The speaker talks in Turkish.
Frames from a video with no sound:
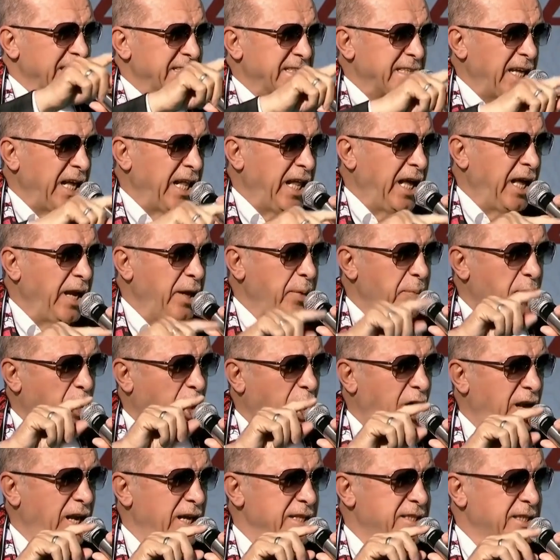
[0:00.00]

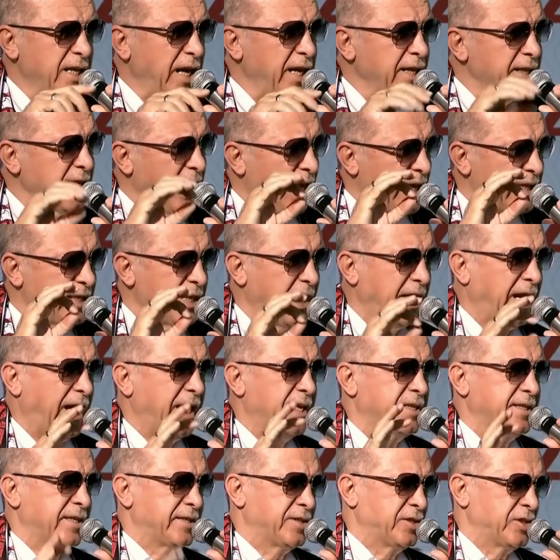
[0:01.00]
piyasaları böylece daha
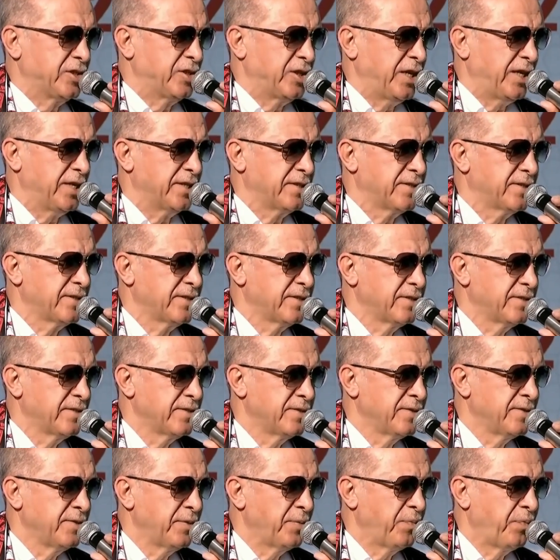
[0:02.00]
da
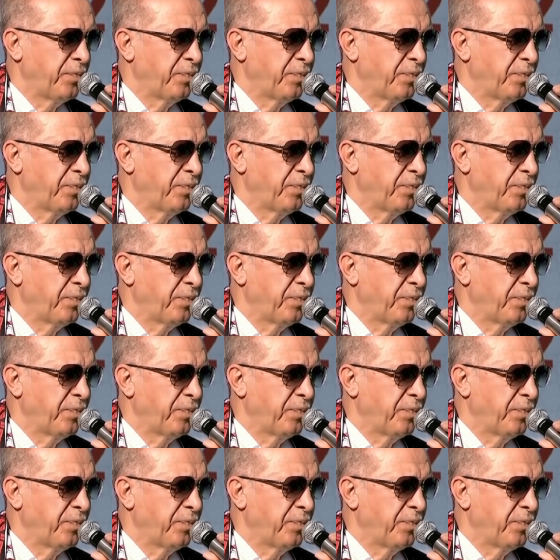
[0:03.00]
rahatlatacağız.